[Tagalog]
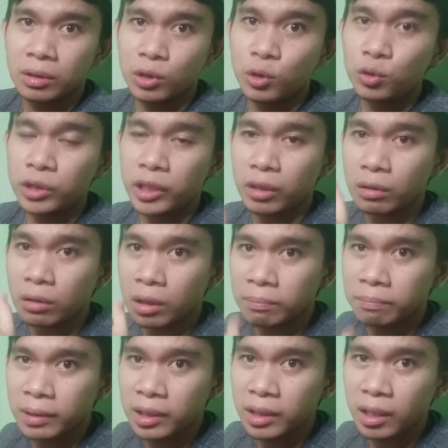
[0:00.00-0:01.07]
Yung share ng
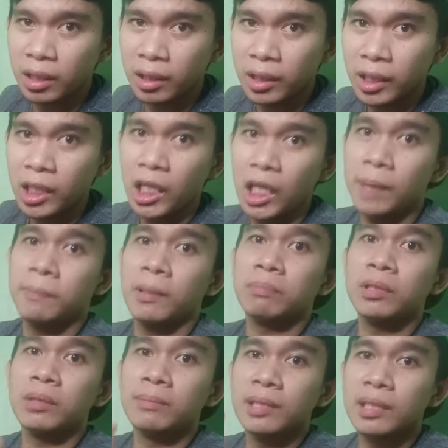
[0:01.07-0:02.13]
kumpanya,
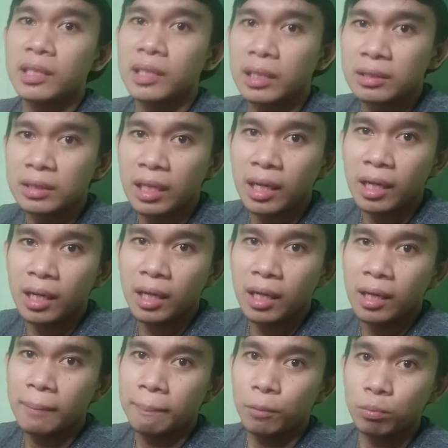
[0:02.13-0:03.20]
ipagbibili niya sa
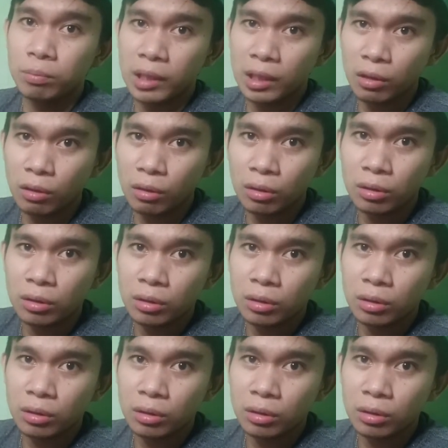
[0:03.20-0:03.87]
publiko.